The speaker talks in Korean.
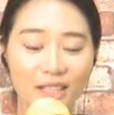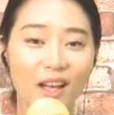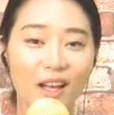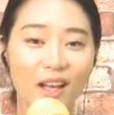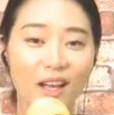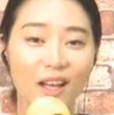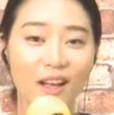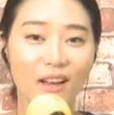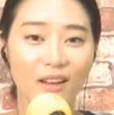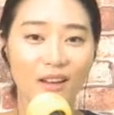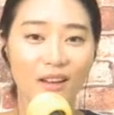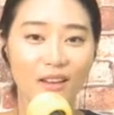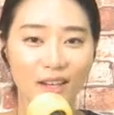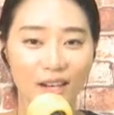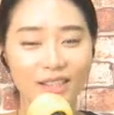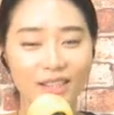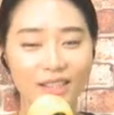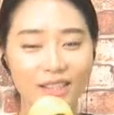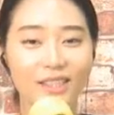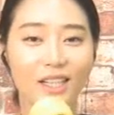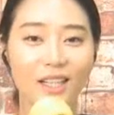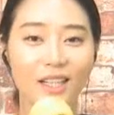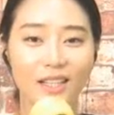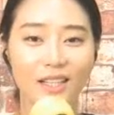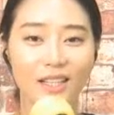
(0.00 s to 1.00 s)
제가
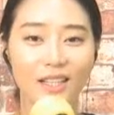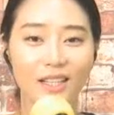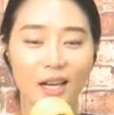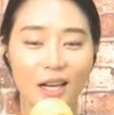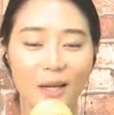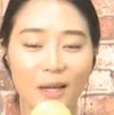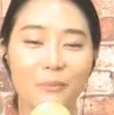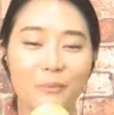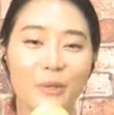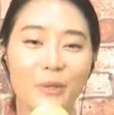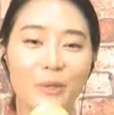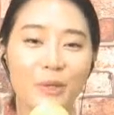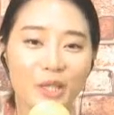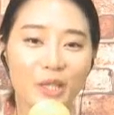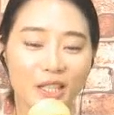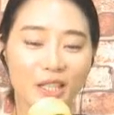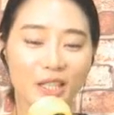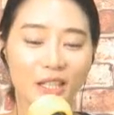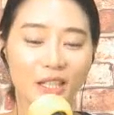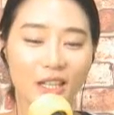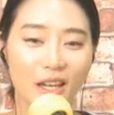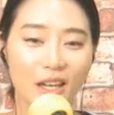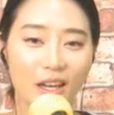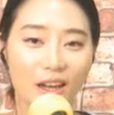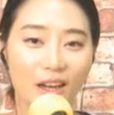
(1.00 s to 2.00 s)
가장 감명
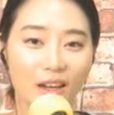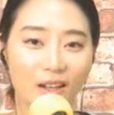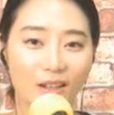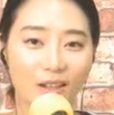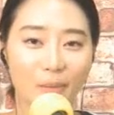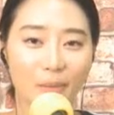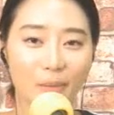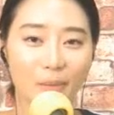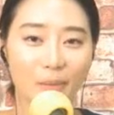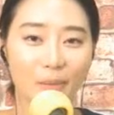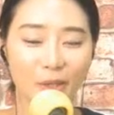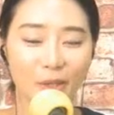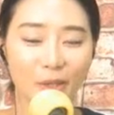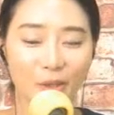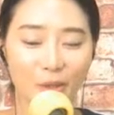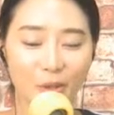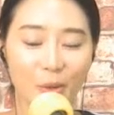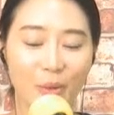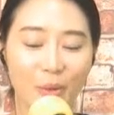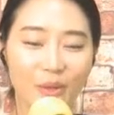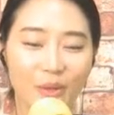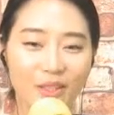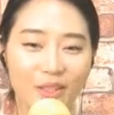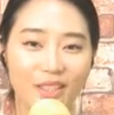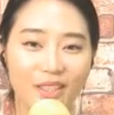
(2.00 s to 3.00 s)
깊게
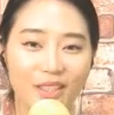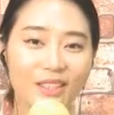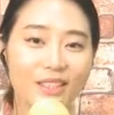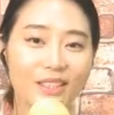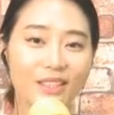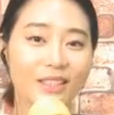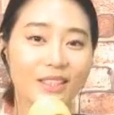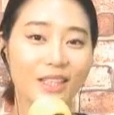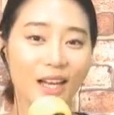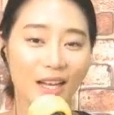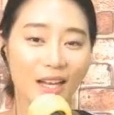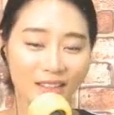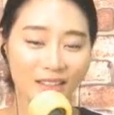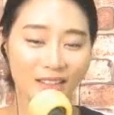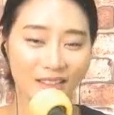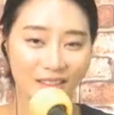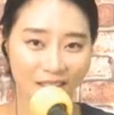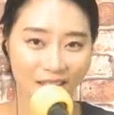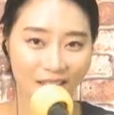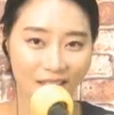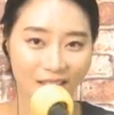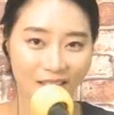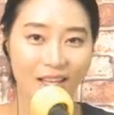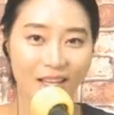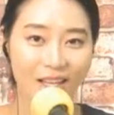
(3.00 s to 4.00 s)
봤던 그 한
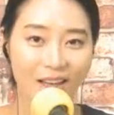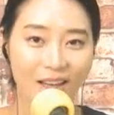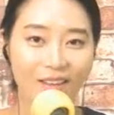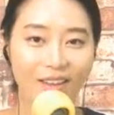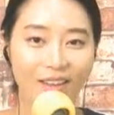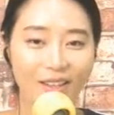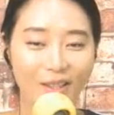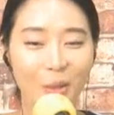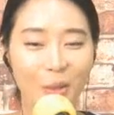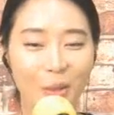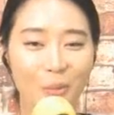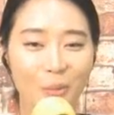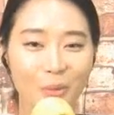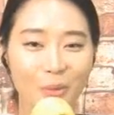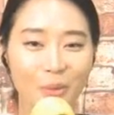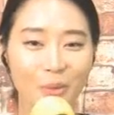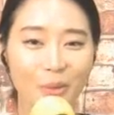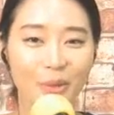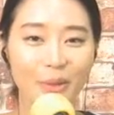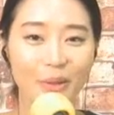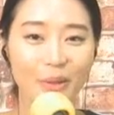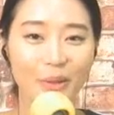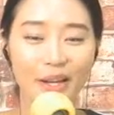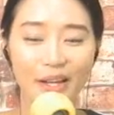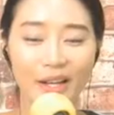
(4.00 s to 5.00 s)
대사
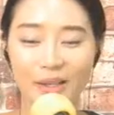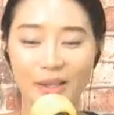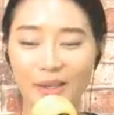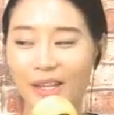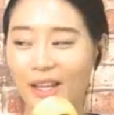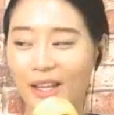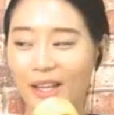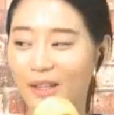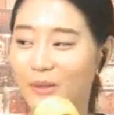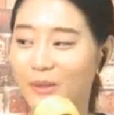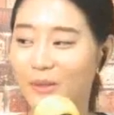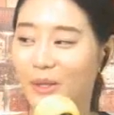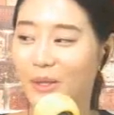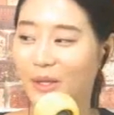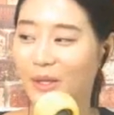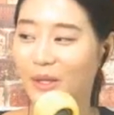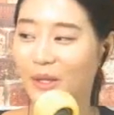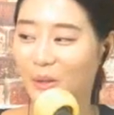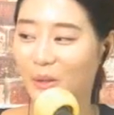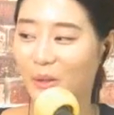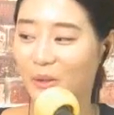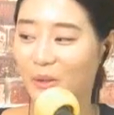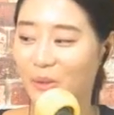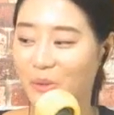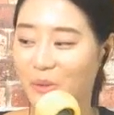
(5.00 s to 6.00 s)
여러분들한테
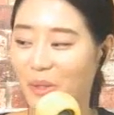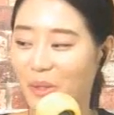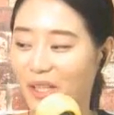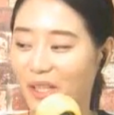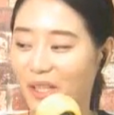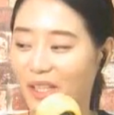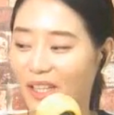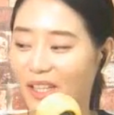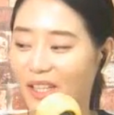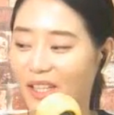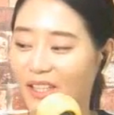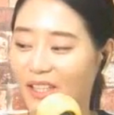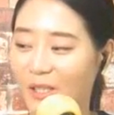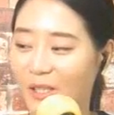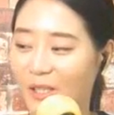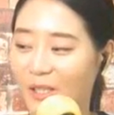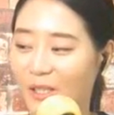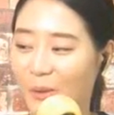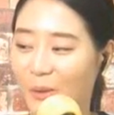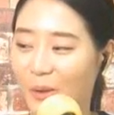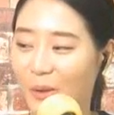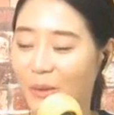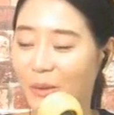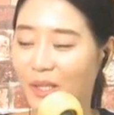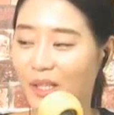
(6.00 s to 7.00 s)
소개를
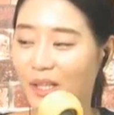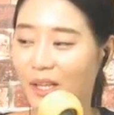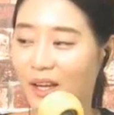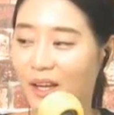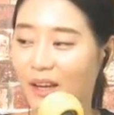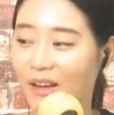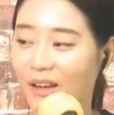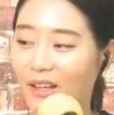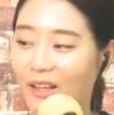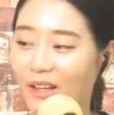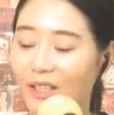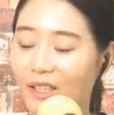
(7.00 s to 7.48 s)
해드리려고 합니다.